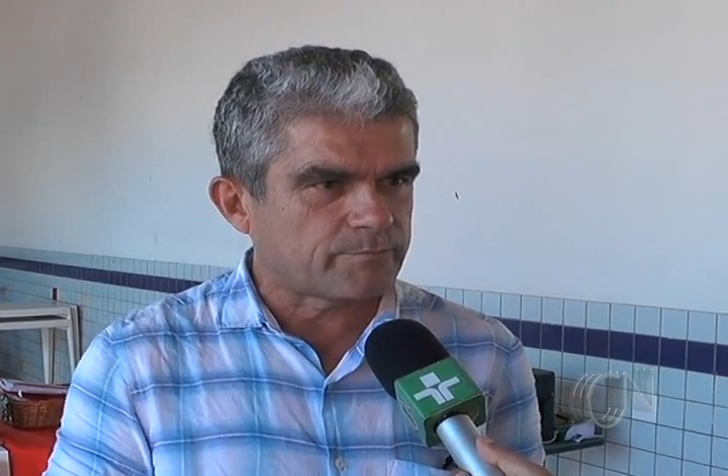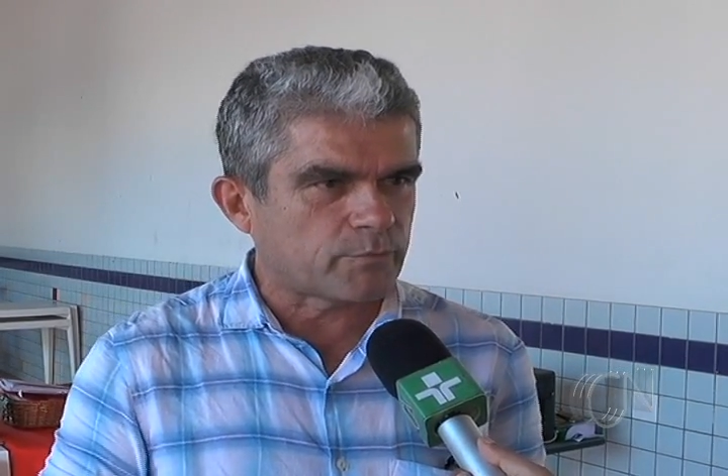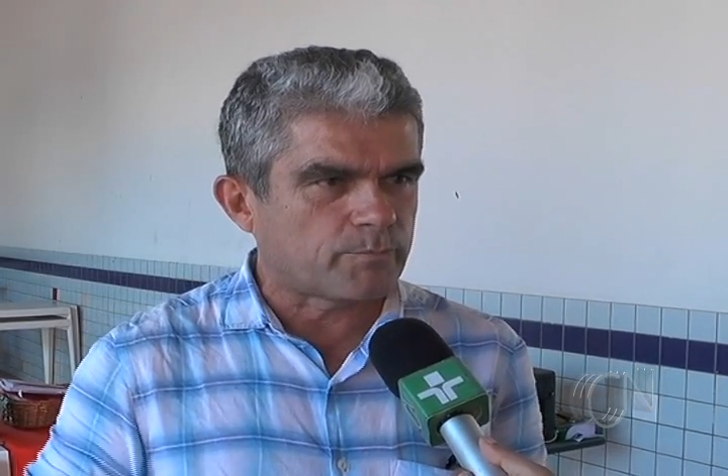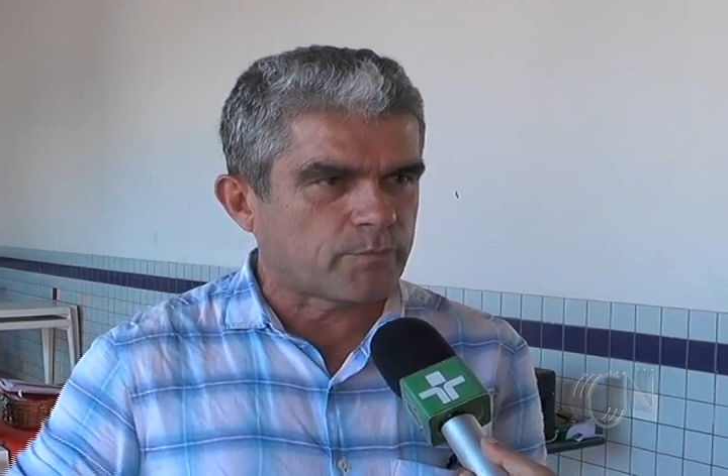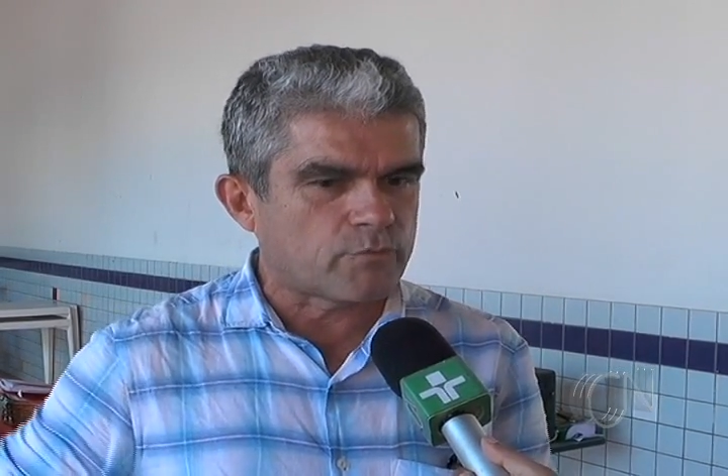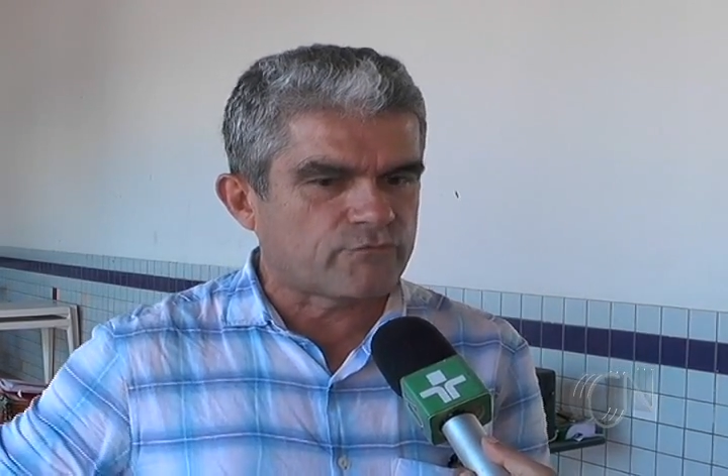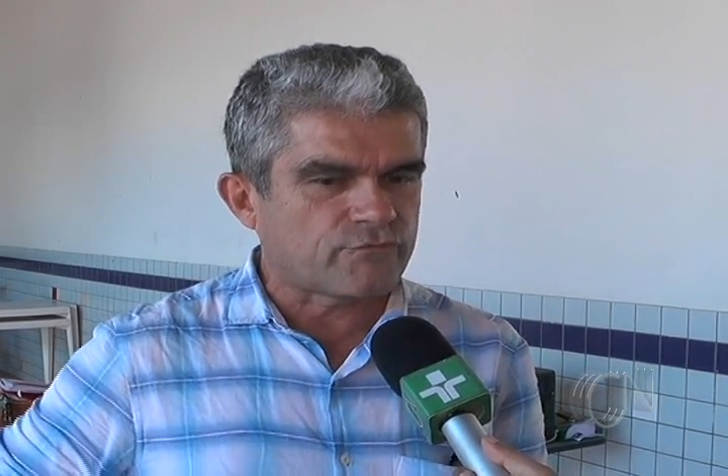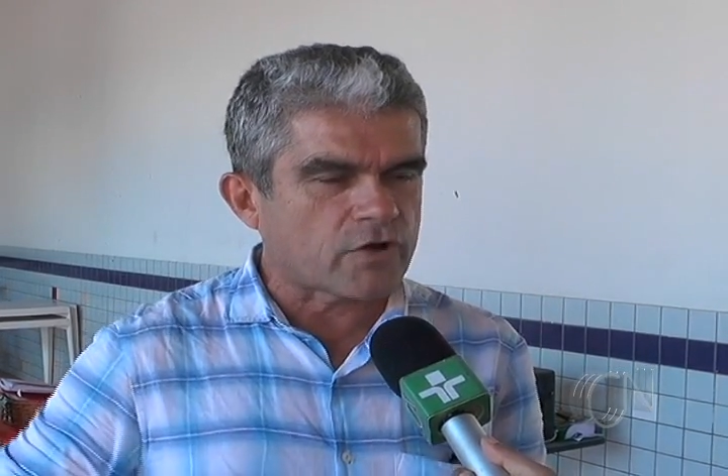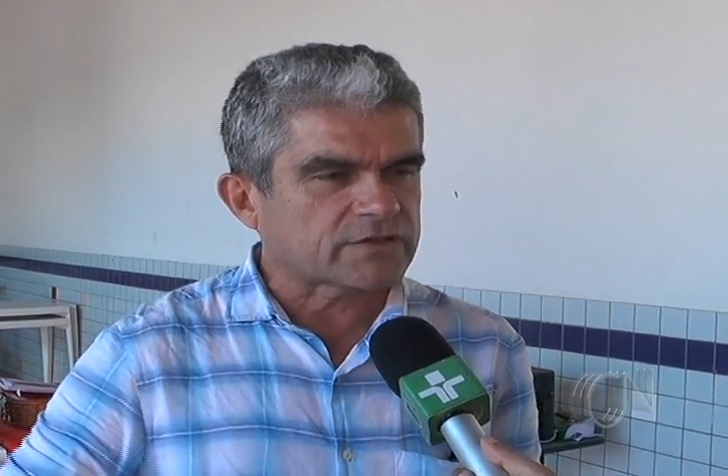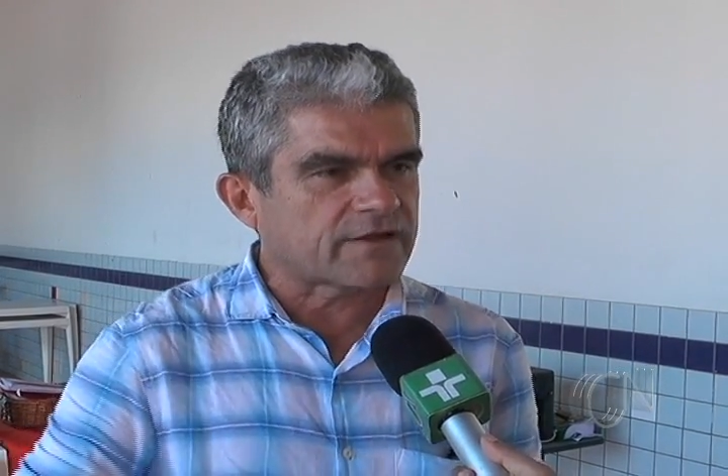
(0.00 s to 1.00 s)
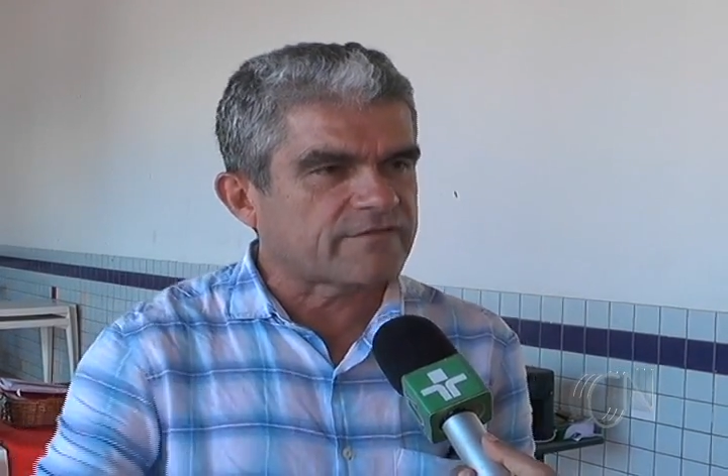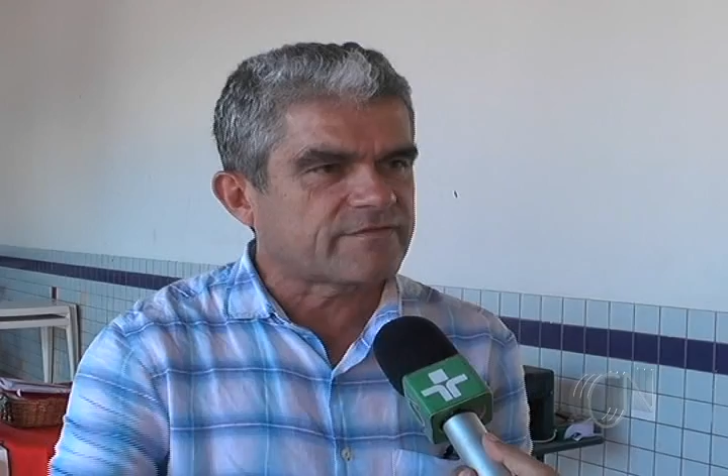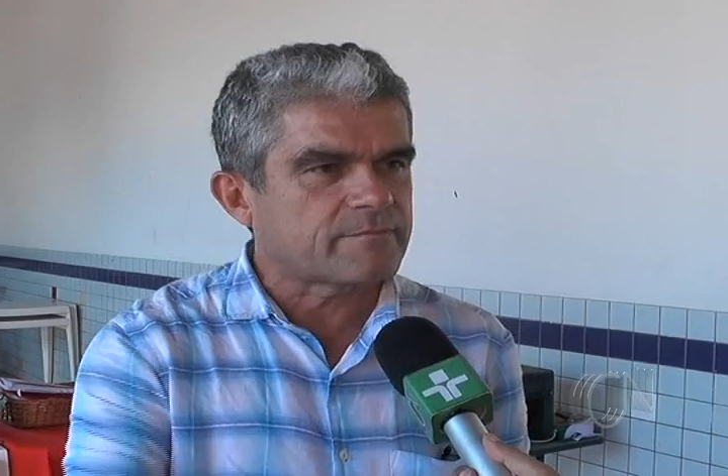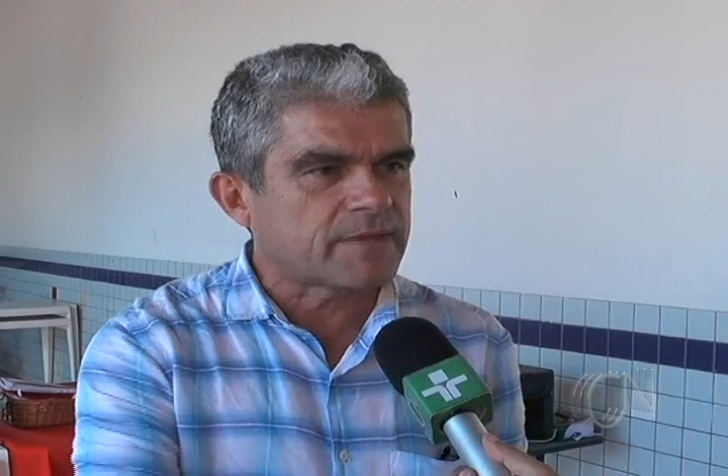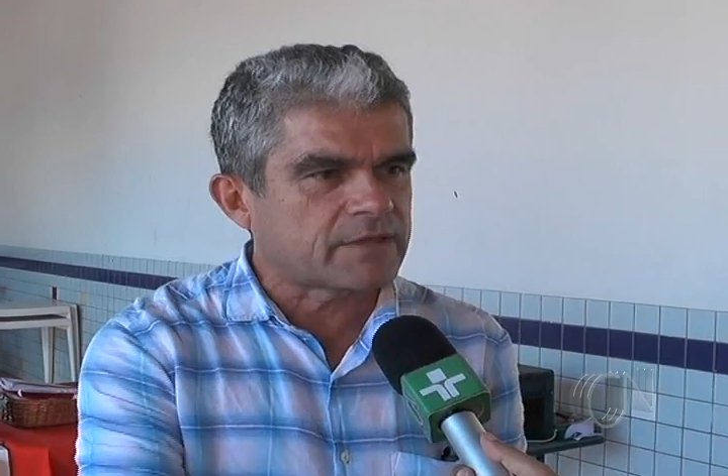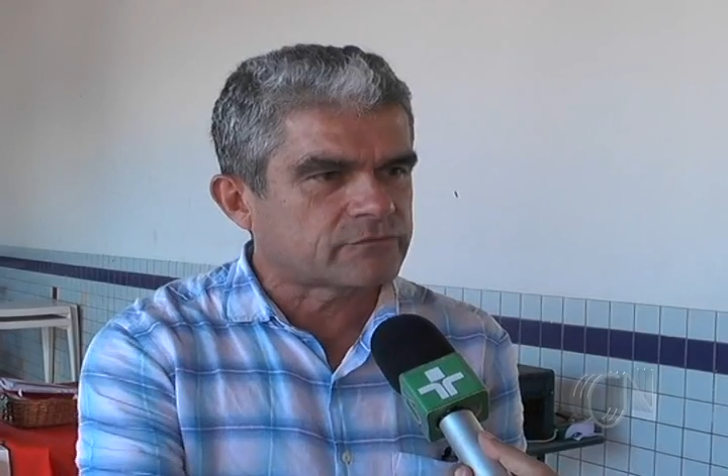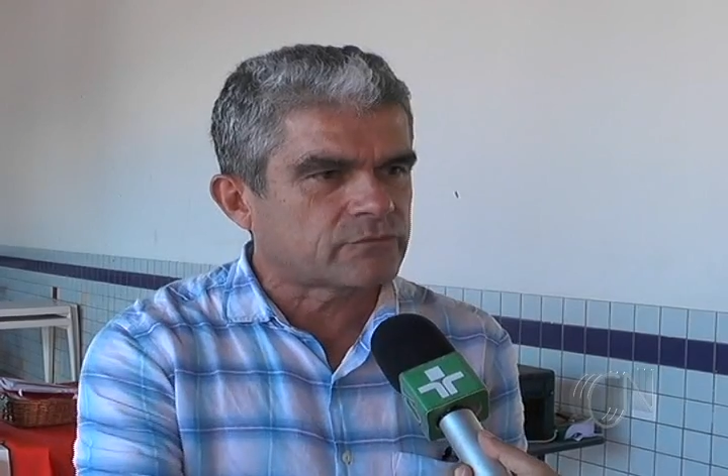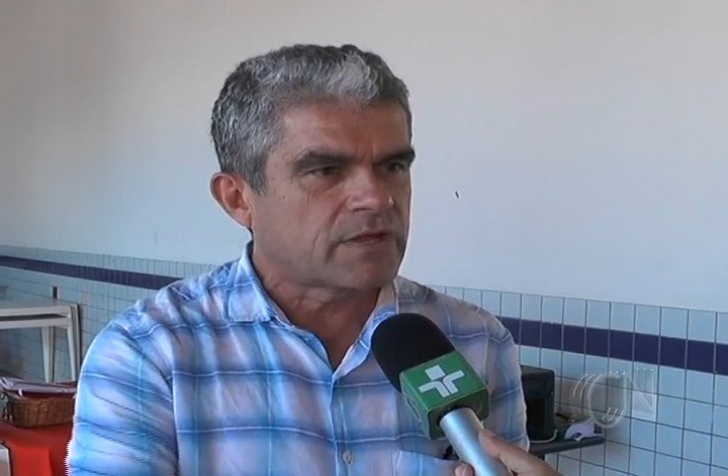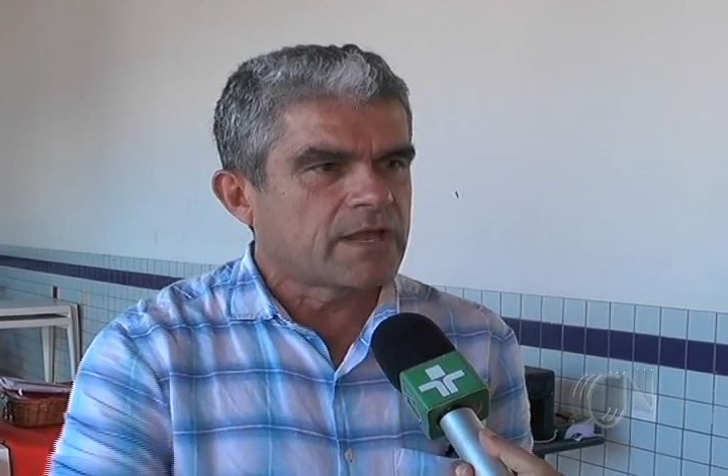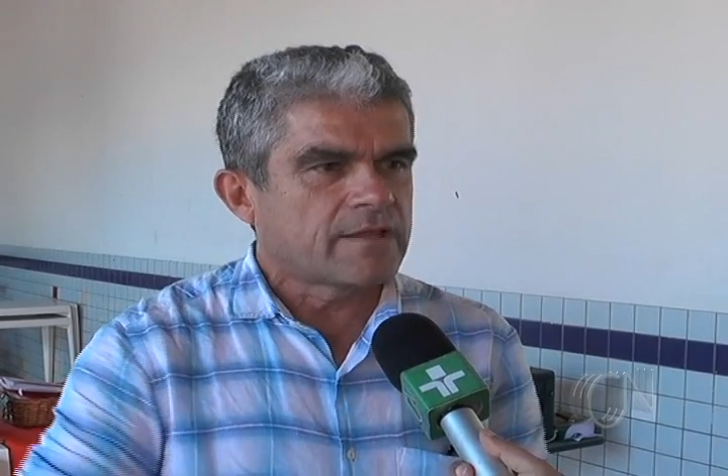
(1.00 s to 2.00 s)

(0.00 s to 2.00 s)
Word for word: e propor um fortalecimento